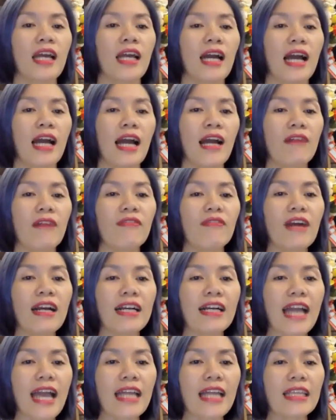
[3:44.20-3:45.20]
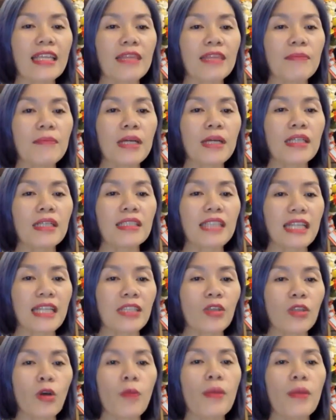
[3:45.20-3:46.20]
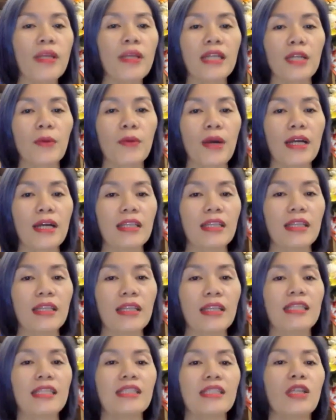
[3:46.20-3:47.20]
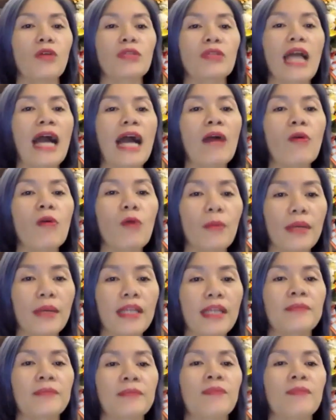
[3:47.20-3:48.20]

à, và nghe bức tranh thôi miên kết quả tài chính sáu tháng của mình.